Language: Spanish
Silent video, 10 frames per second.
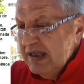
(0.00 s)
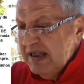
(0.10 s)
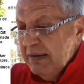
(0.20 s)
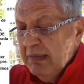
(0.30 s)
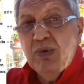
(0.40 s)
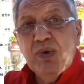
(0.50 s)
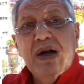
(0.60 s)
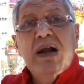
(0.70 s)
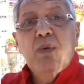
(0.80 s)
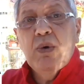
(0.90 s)
Ya
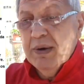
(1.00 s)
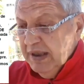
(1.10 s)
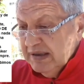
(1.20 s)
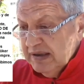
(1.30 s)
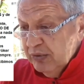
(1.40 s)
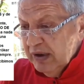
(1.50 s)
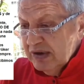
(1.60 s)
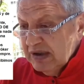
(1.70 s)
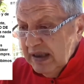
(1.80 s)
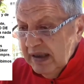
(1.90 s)
madura la web de
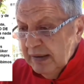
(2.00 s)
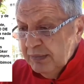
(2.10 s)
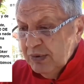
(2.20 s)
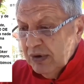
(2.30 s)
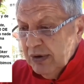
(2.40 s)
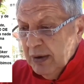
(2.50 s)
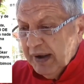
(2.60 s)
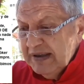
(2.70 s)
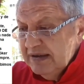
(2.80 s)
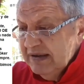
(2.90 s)
aseguradosaldía.com,
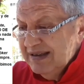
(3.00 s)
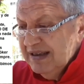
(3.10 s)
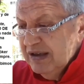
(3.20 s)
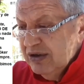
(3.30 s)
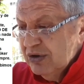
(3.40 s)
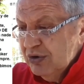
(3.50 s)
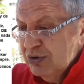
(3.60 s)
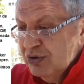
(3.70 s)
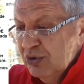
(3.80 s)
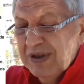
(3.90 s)
recibe cientos de
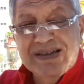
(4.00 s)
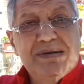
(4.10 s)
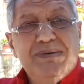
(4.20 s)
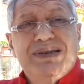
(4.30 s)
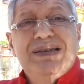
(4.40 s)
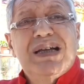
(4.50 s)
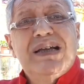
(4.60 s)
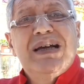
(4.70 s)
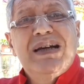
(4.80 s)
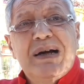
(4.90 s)
consultas y
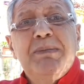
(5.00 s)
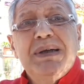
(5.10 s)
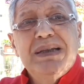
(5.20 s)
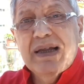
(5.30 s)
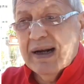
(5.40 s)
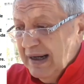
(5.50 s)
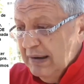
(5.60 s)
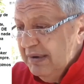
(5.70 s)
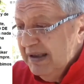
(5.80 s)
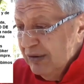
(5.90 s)
visitas diariamente,
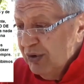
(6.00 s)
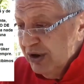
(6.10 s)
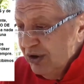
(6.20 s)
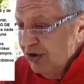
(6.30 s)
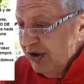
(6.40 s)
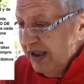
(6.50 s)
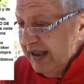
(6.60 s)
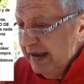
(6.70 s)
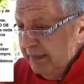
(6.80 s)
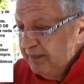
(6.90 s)
realmente, aunque no lo
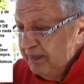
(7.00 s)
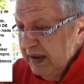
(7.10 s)
crea